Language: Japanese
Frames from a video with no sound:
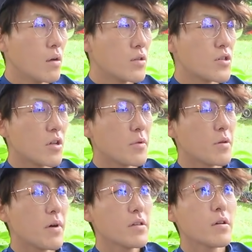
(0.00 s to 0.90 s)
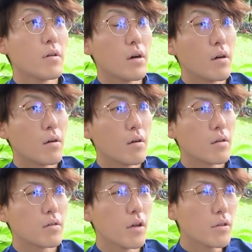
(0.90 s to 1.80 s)
ちなみにマサは
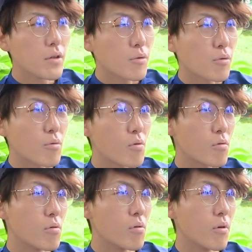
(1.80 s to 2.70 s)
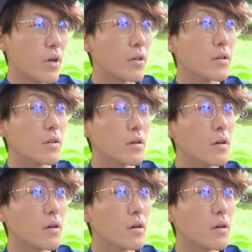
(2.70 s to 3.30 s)
なんでこの高校を選んだんだ？